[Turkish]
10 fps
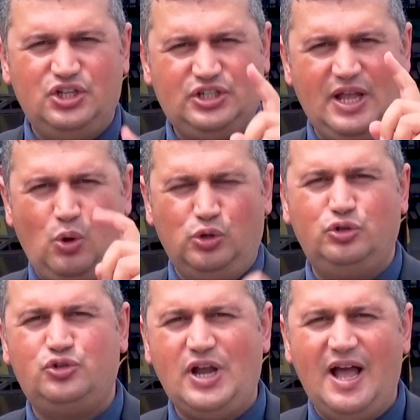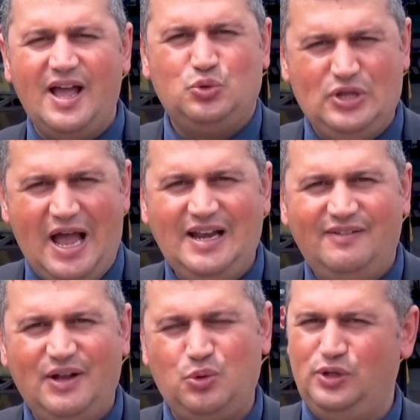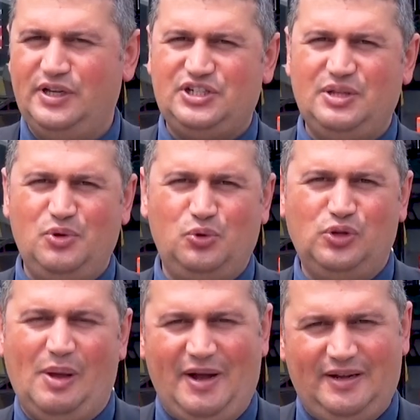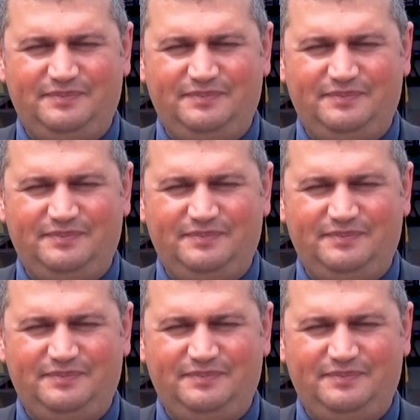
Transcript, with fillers: İşte oldukça güzel ve kullanışlı bir uygulama.